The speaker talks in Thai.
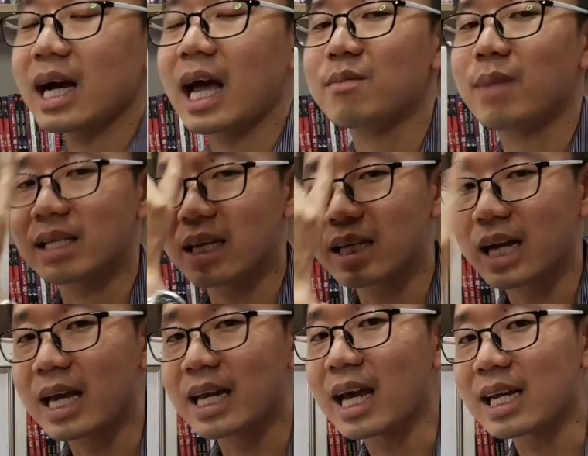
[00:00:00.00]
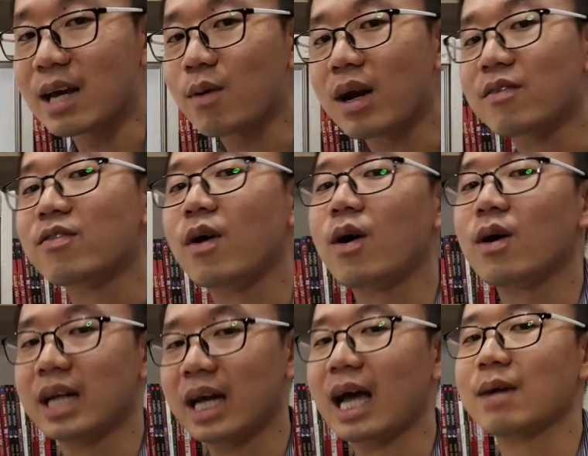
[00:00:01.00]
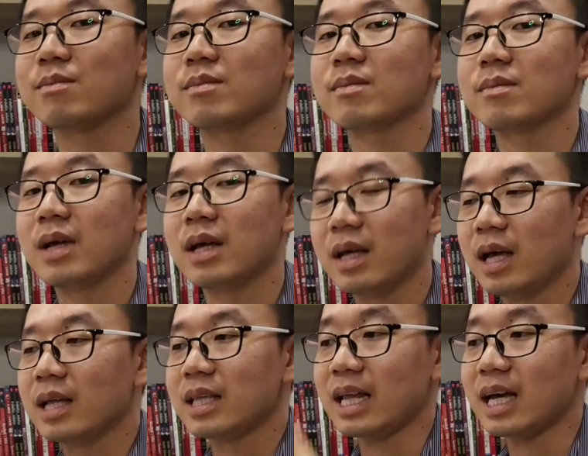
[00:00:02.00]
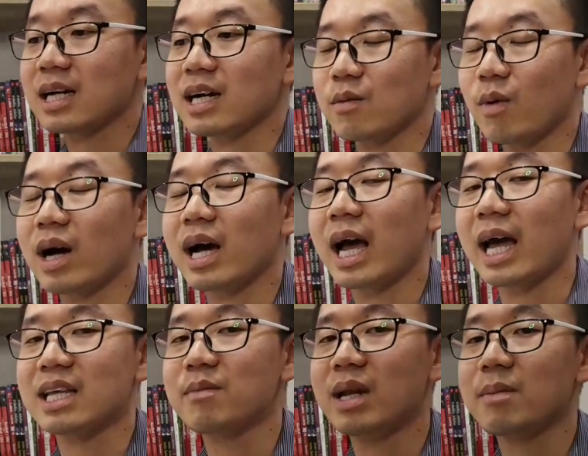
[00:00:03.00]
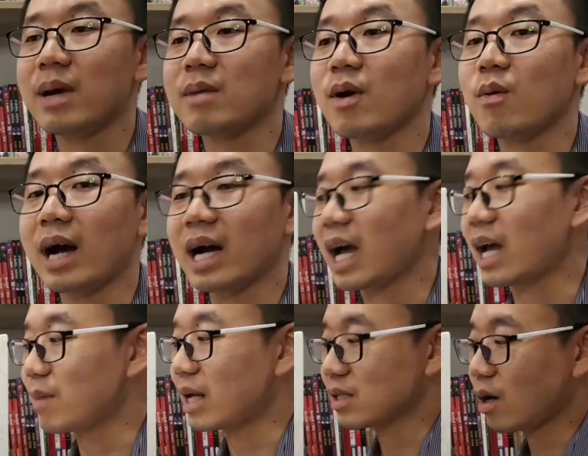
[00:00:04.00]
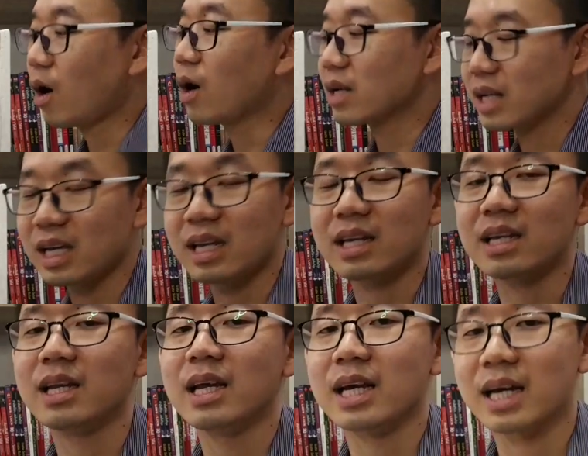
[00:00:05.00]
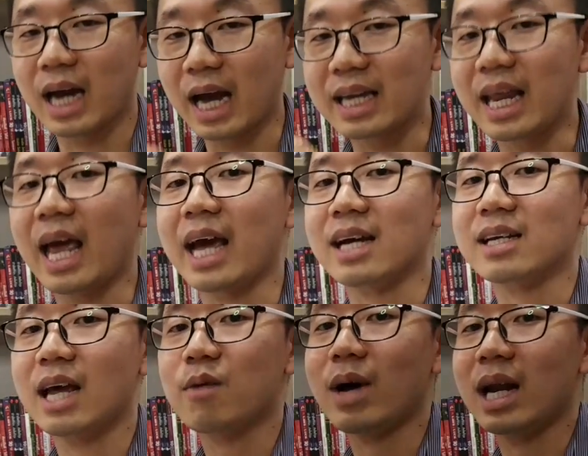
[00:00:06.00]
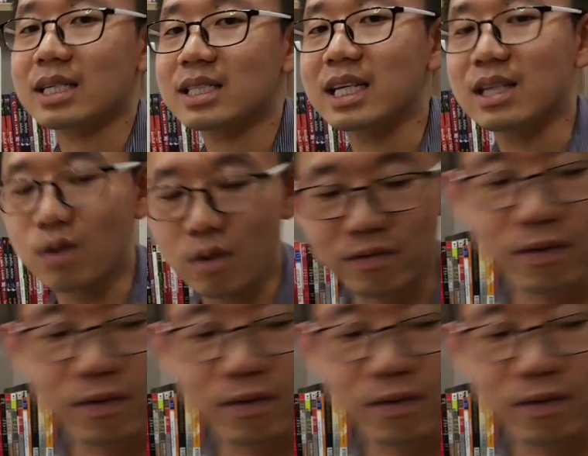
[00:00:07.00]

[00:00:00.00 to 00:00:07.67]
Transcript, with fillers: นกับไขมันกินไข่แดงได้วันละฟองนะครับแต่ถ้าเกิดว่าใครที่ไม่ได้เป็นเบาหวานกับไขมันก็กินไข่แดงได้วันละ สี่ถึง